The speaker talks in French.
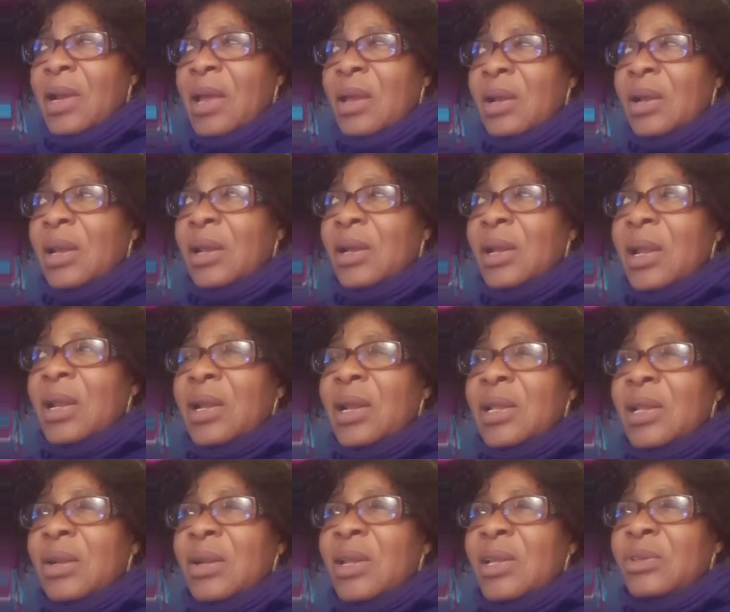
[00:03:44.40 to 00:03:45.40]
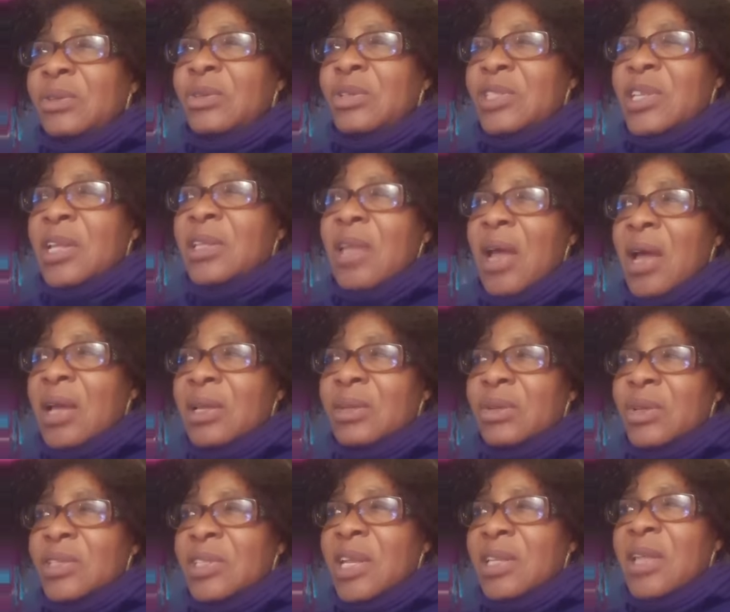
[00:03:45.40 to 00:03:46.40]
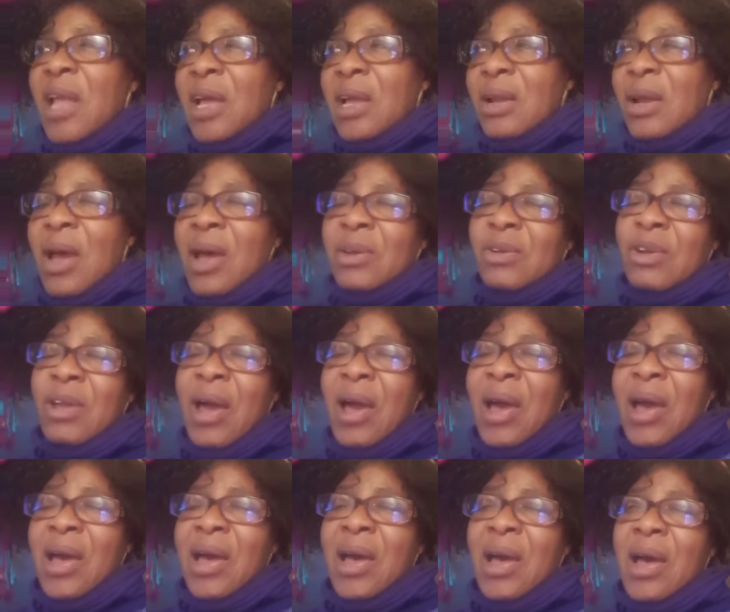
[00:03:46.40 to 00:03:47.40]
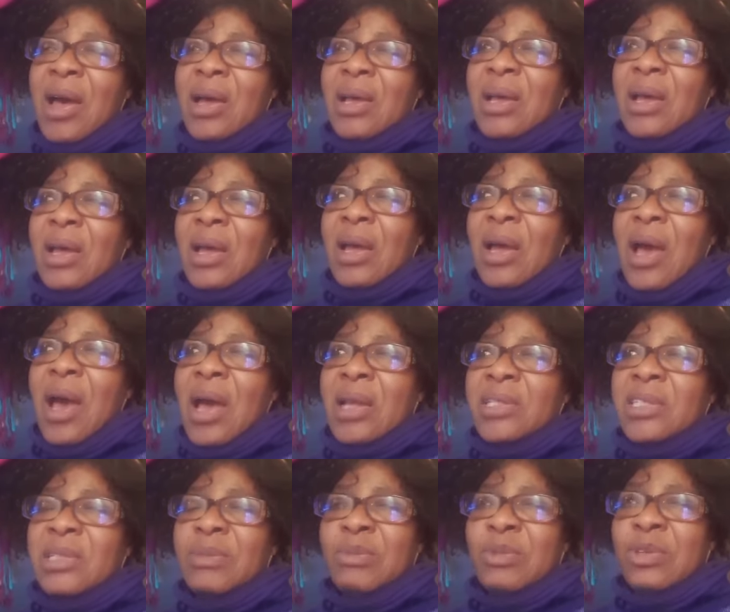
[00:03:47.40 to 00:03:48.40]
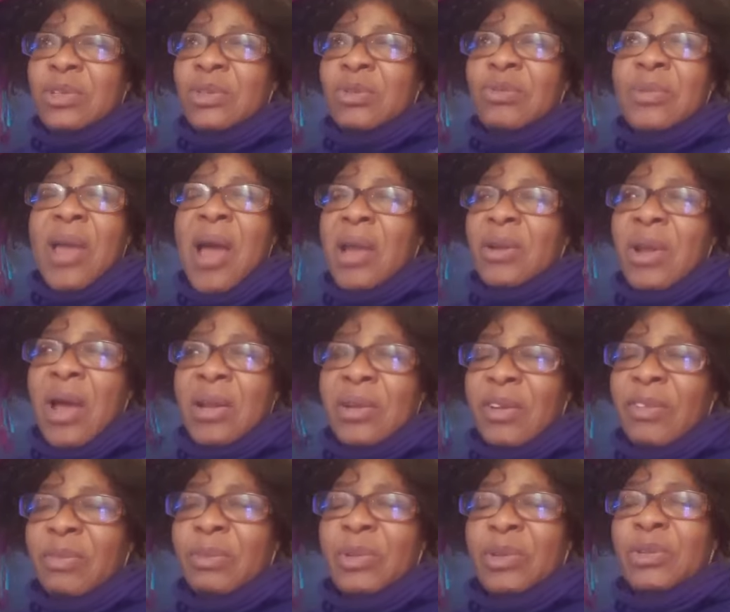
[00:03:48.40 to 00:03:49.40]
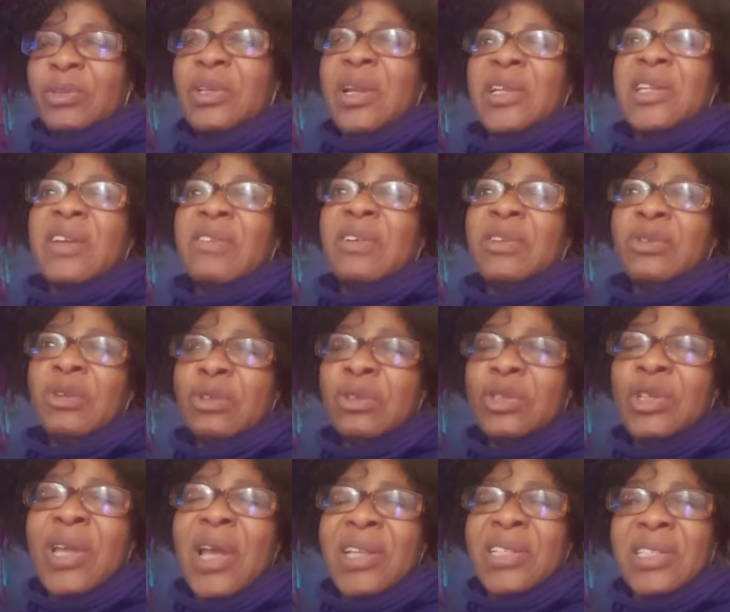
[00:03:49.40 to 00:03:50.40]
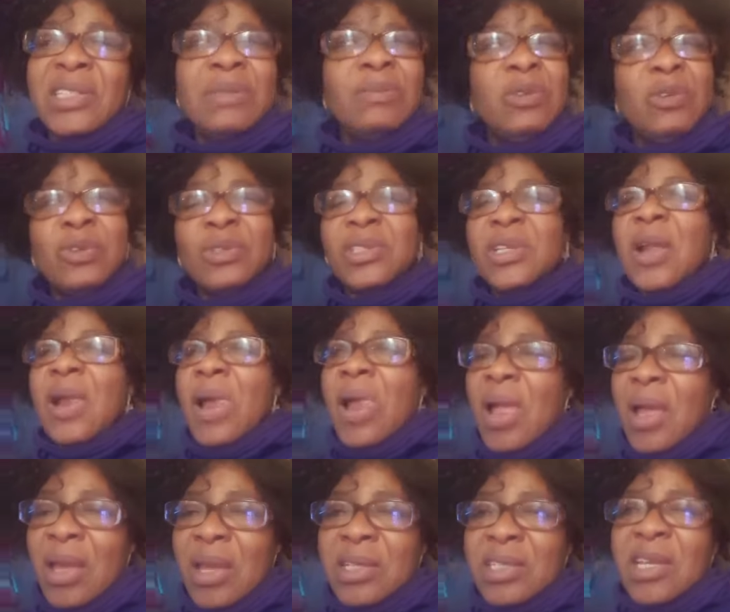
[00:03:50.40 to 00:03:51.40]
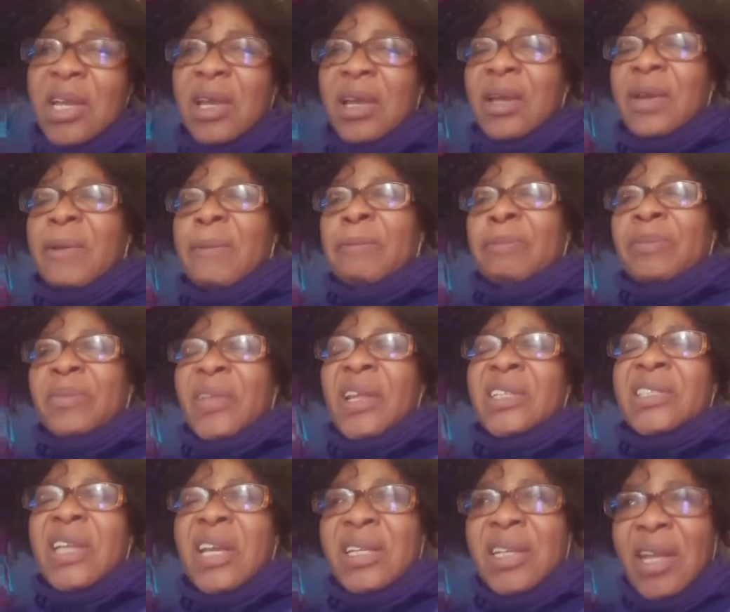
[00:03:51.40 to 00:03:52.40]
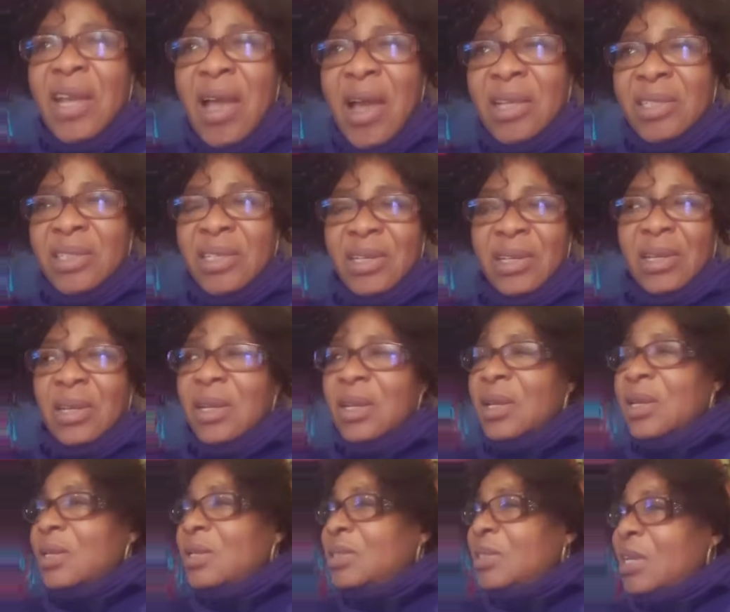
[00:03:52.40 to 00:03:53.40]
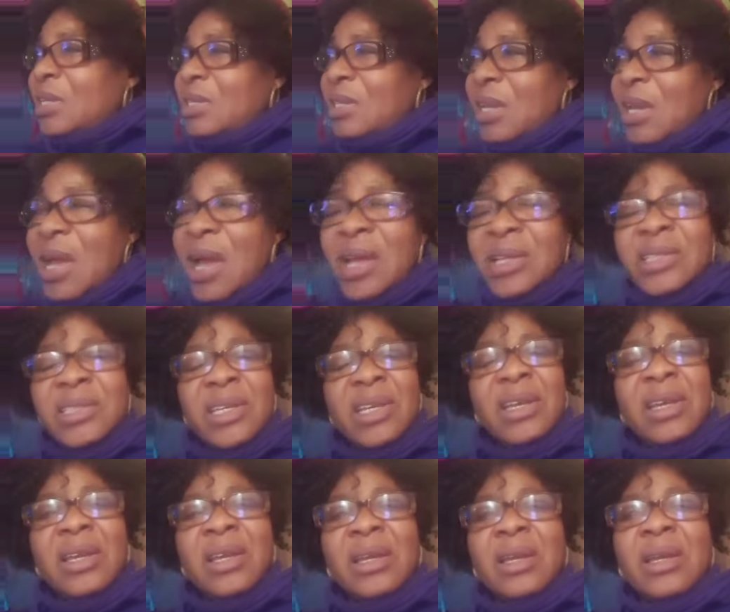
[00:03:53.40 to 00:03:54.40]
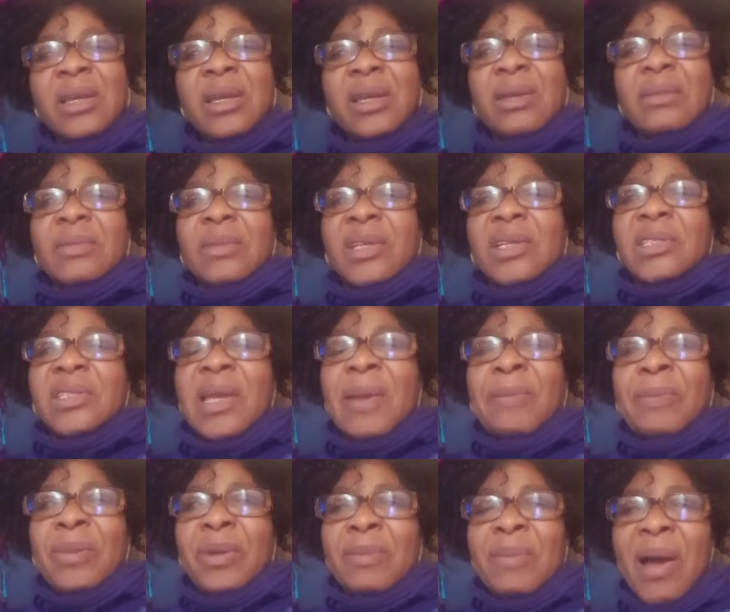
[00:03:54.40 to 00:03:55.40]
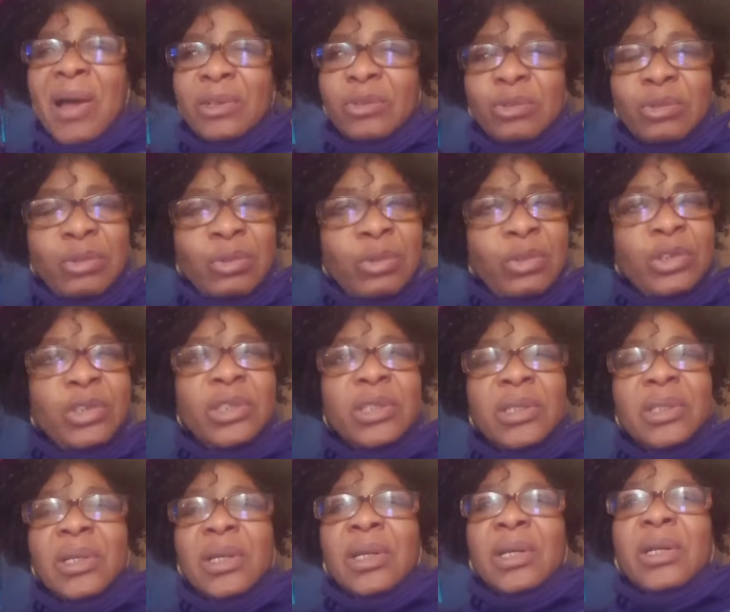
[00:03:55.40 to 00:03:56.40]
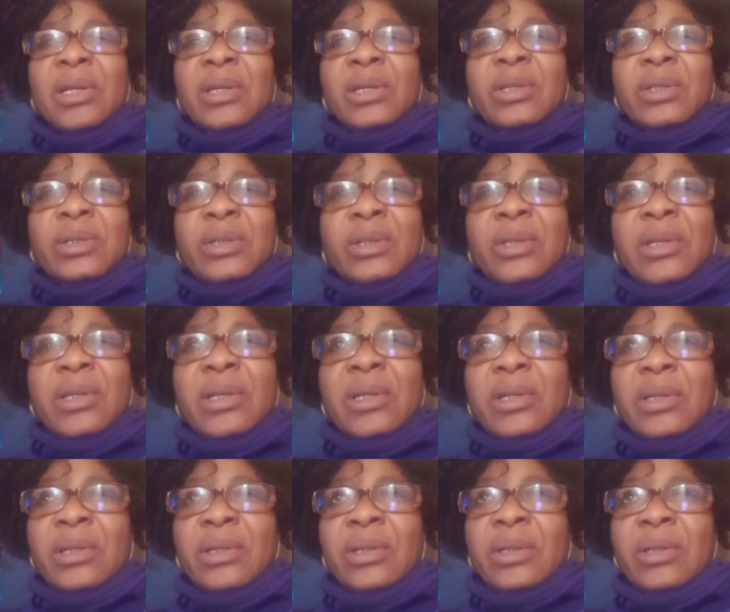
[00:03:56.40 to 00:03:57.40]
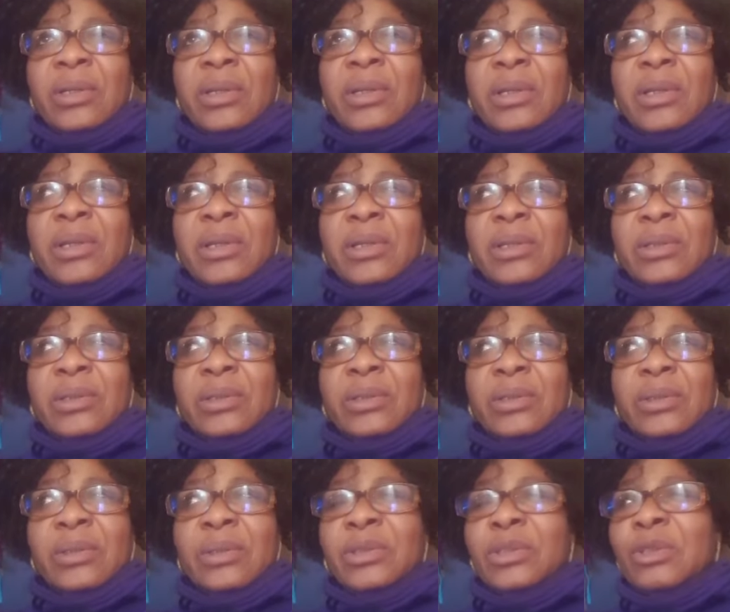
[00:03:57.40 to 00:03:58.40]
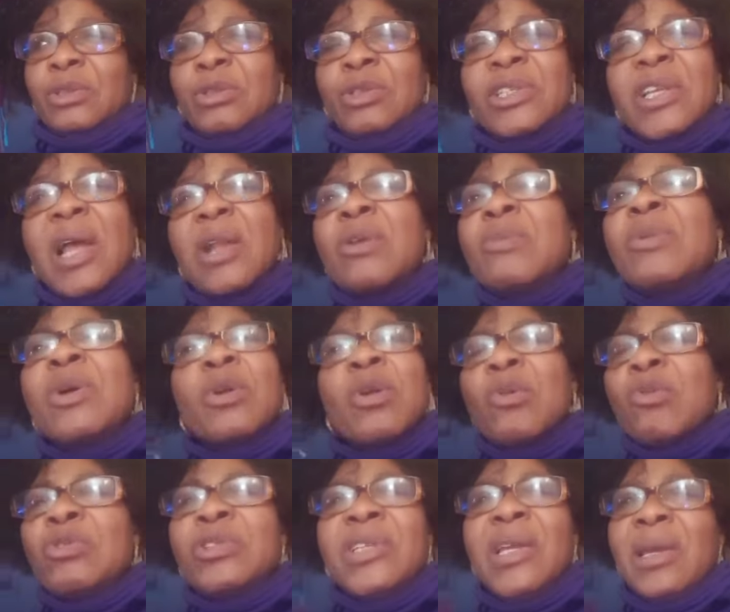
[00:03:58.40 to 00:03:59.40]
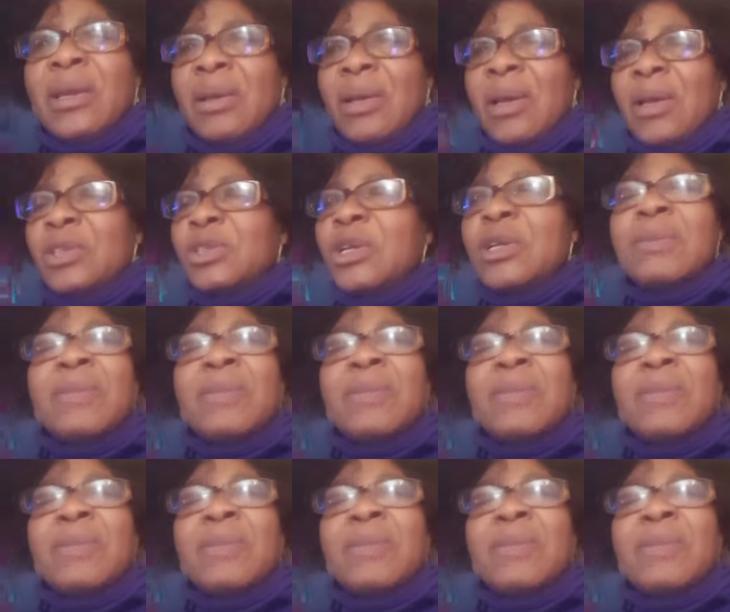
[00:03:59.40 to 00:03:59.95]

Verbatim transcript: les, du 7 de 7 à, 10 minutes ou bien à, 9 minutes. Là, j'avais tenu jusqu'à 6 minutes et j'ai dégagé. J'ai dégagé, j'ai pris ma douche et je, je, suis allé me recoucher. Je ne